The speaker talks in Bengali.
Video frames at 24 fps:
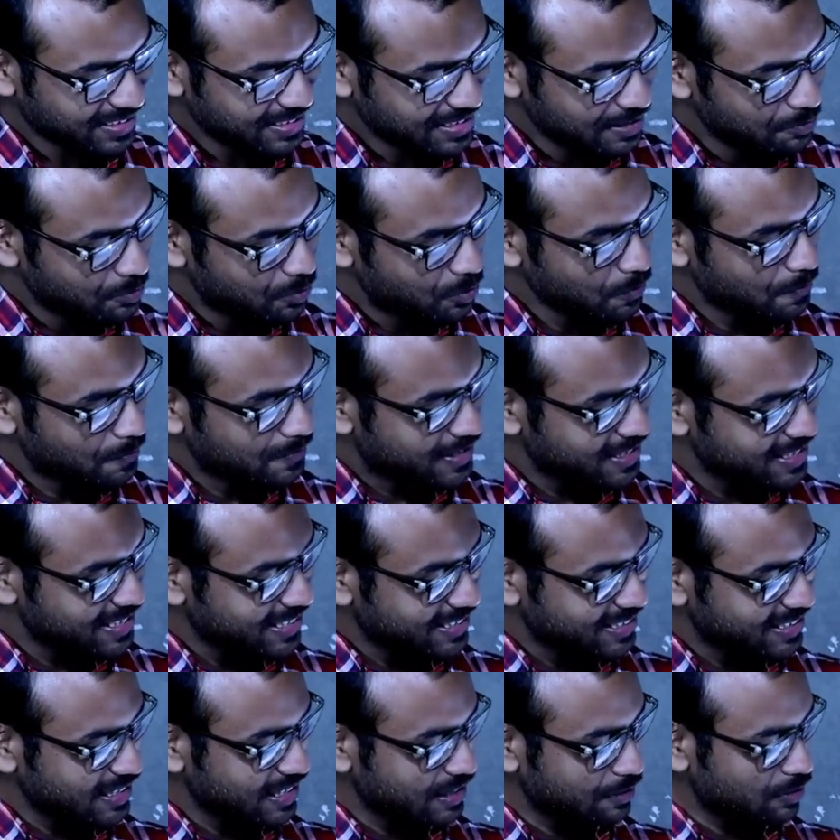ইউটিউব
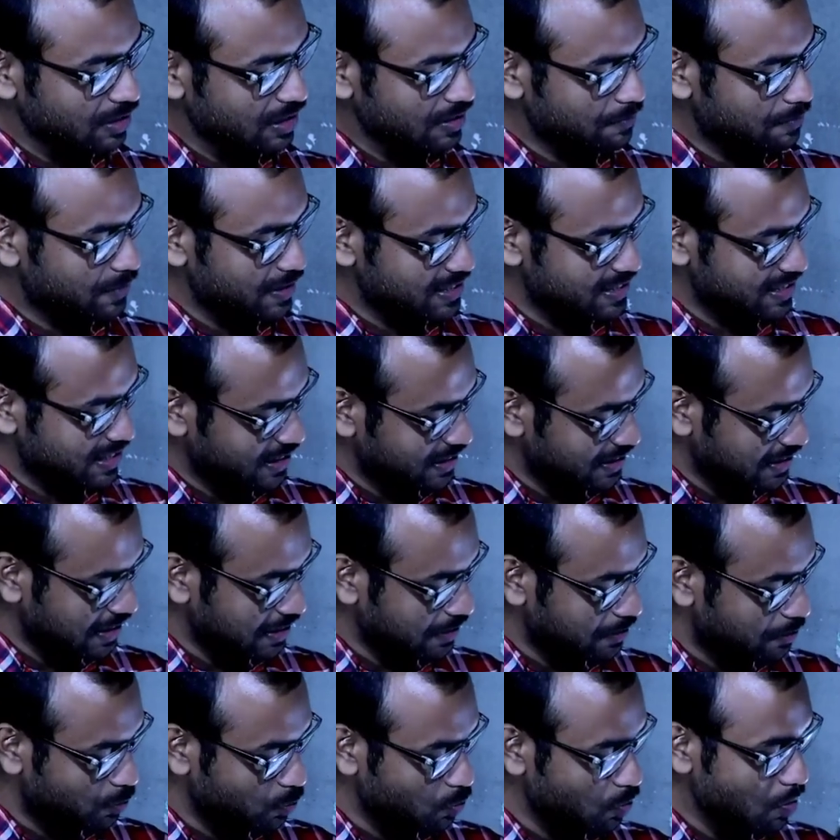ক্রিয়েটার অ্যাওয়ার্ড
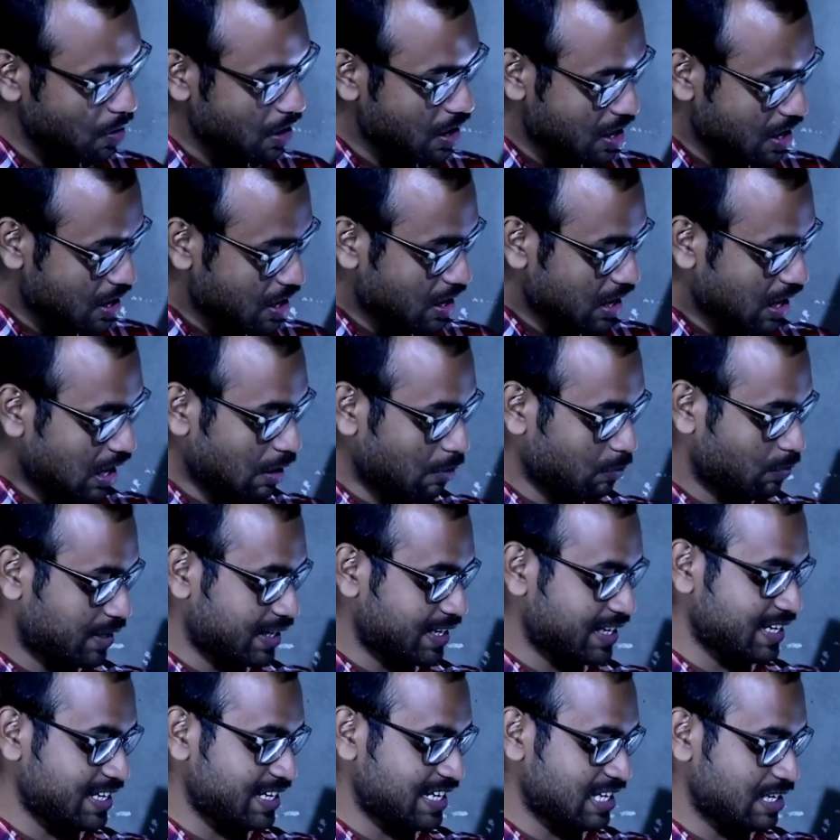প্রেজেন্টেড টু হাউ
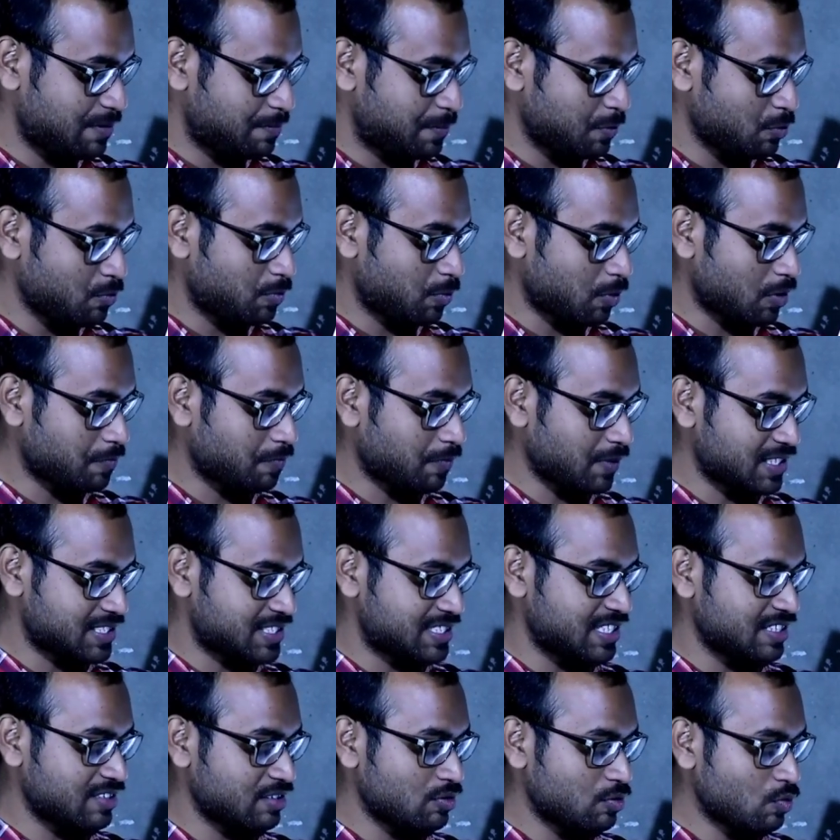ক্যান আই হেল্প ইউ ফর
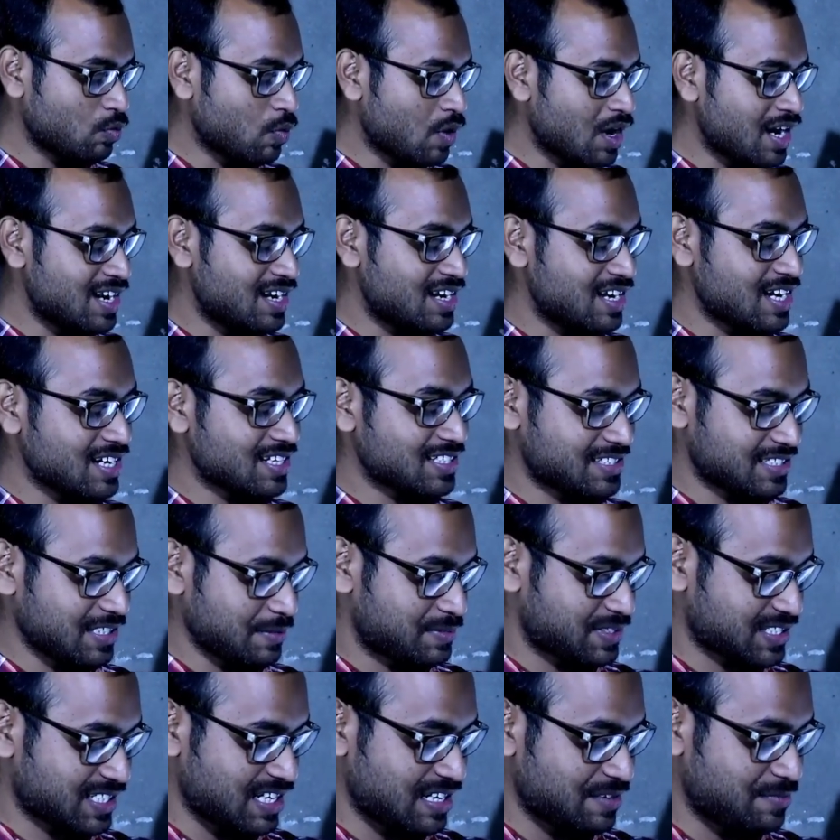পাসিং ওয়ান ল্যাক
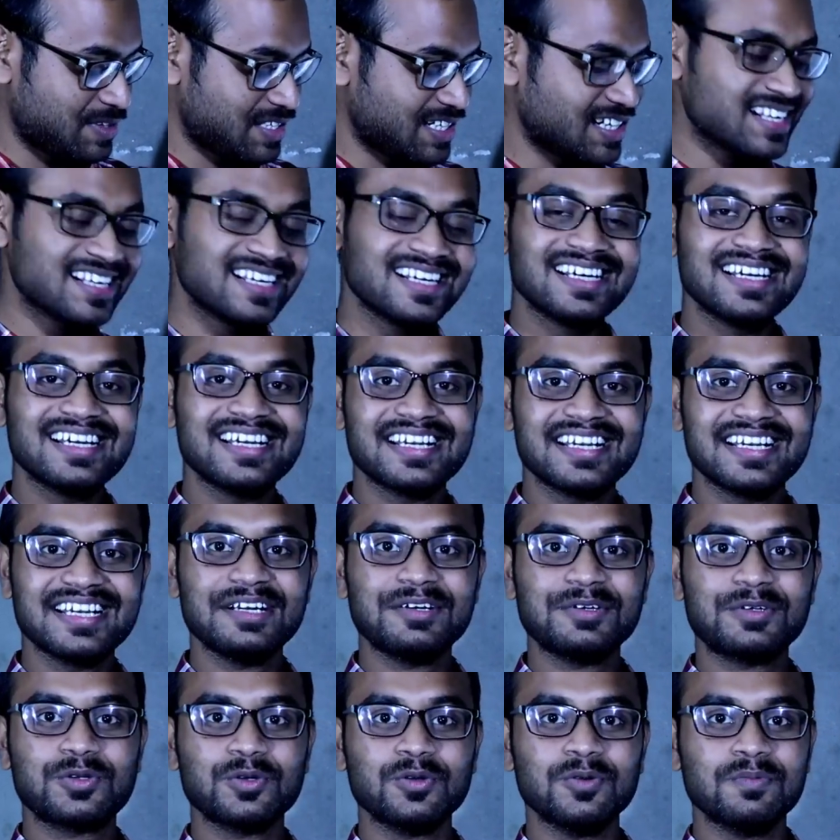সাবস্ক্রাইবার
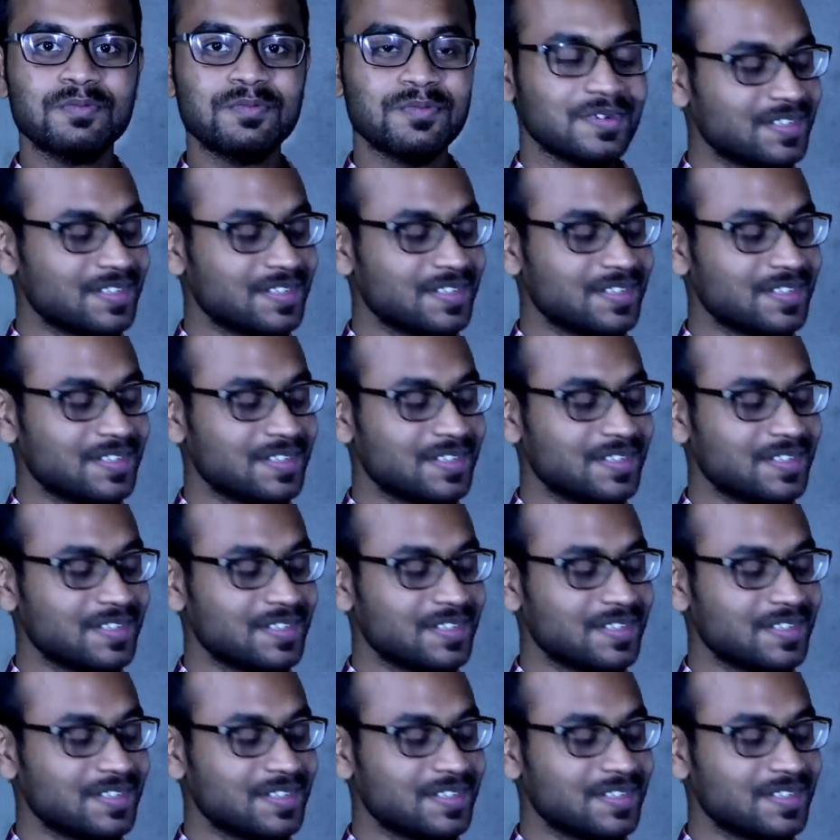ইউটিউব